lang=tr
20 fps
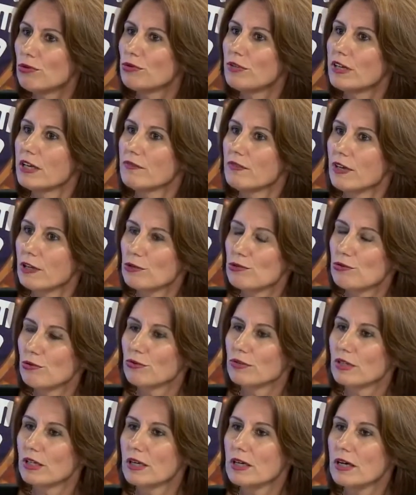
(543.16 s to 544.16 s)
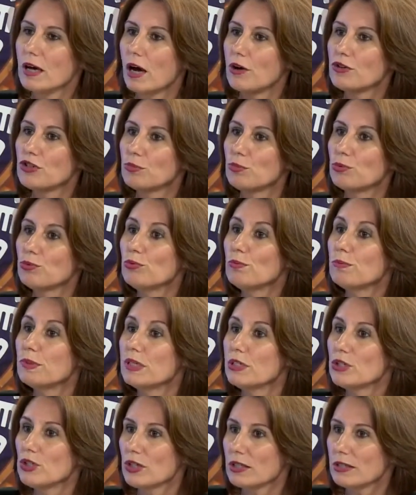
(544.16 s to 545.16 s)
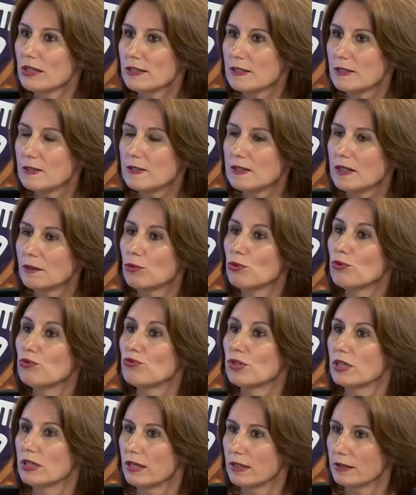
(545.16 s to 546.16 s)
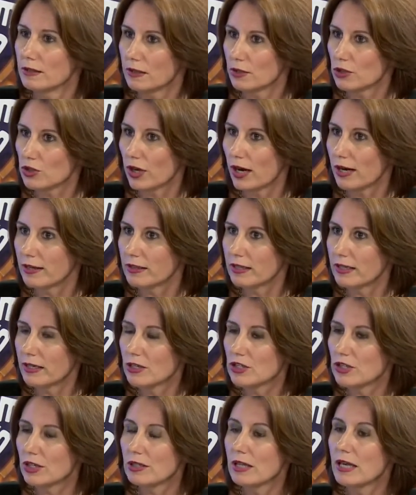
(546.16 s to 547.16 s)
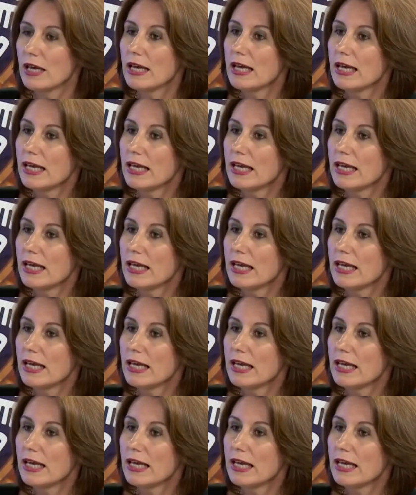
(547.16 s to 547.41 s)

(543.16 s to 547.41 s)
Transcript: olduğu enfeksiyonlara karşı bütün bağışıklık sistemi hücrelerini de içerdiği için